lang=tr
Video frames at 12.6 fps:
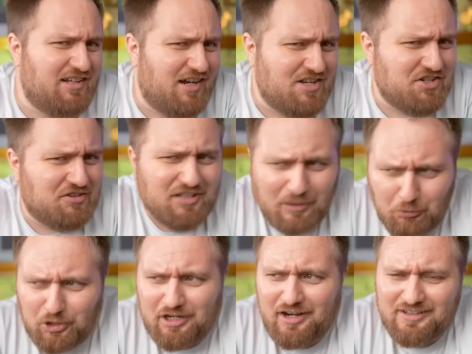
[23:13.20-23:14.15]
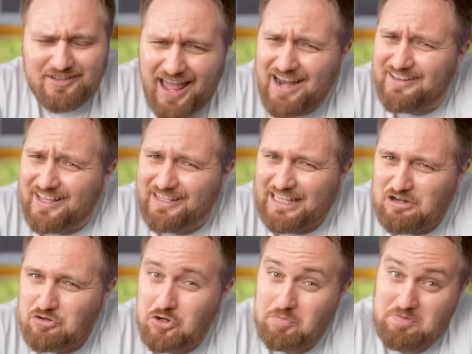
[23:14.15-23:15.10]
inancı tam olarak nereden
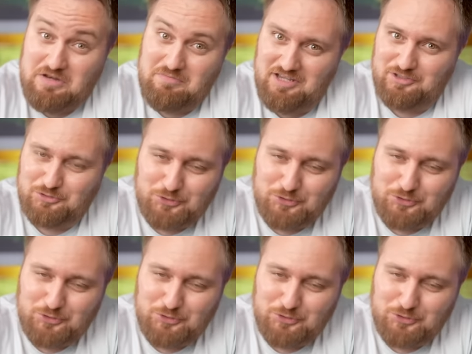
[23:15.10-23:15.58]
geliyor bilmek